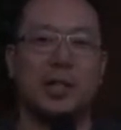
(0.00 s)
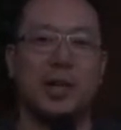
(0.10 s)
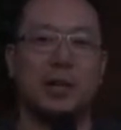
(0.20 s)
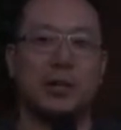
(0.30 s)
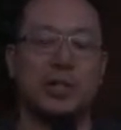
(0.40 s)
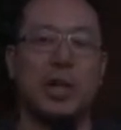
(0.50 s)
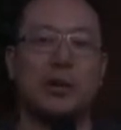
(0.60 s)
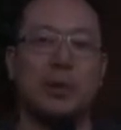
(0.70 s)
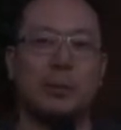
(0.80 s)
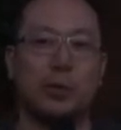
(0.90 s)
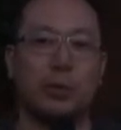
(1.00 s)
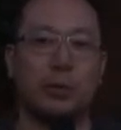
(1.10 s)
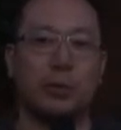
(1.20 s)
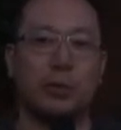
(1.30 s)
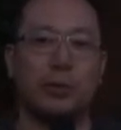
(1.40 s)
あと CI クラブと
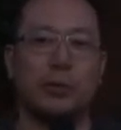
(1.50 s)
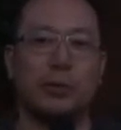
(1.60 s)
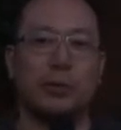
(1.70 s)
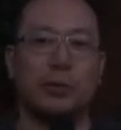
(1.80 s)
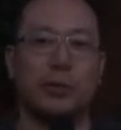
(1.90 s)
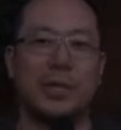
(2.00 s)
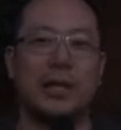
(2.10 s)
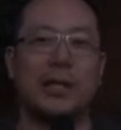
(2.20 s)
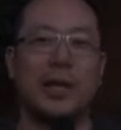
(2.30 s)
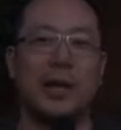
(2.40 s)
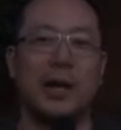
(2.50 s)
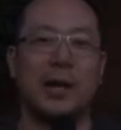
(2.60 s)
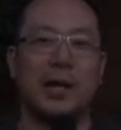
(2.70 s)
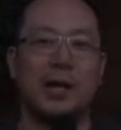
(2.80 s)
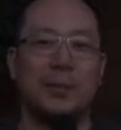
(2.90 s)
いうそういう団体が
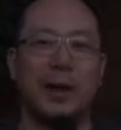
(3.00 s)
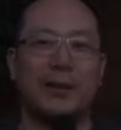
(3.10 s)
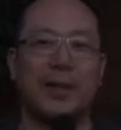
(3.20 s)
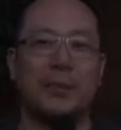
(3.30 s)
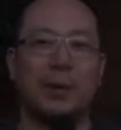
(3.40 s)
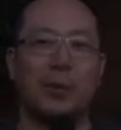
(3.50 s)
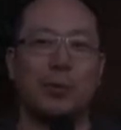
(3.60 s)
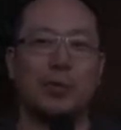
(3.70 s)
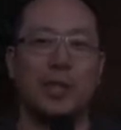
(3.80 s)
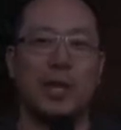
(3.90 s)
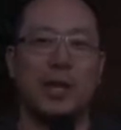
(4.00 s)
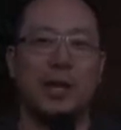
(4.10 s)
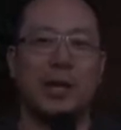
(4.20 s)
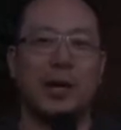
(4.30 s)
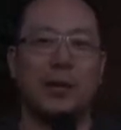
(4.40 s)
今裁判を起こして
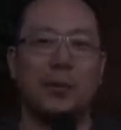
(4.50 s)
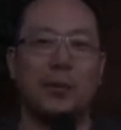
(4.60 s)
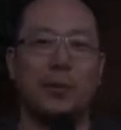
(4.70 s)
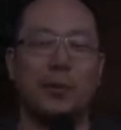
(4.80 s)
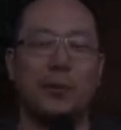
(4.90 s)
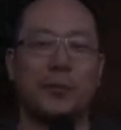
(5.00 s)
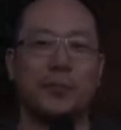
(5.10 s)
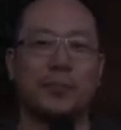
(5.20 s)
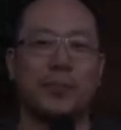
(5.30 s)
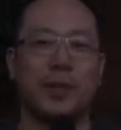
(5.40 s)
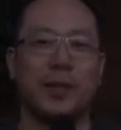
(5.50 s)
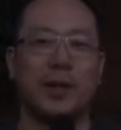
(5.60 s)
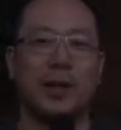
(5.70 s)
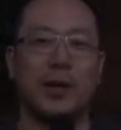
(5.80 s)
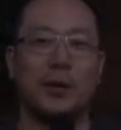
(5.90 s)
あの
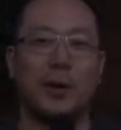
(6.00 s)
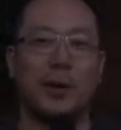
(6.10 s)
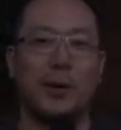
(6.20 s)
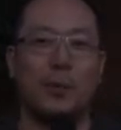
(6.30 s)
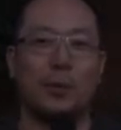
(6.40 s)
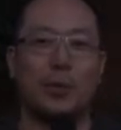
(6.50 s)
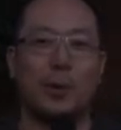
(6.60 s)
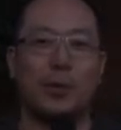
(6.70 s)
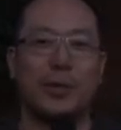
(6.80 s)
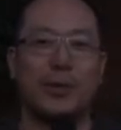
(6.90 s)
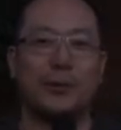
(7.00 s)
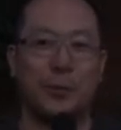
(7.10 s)
あの持ってこさせる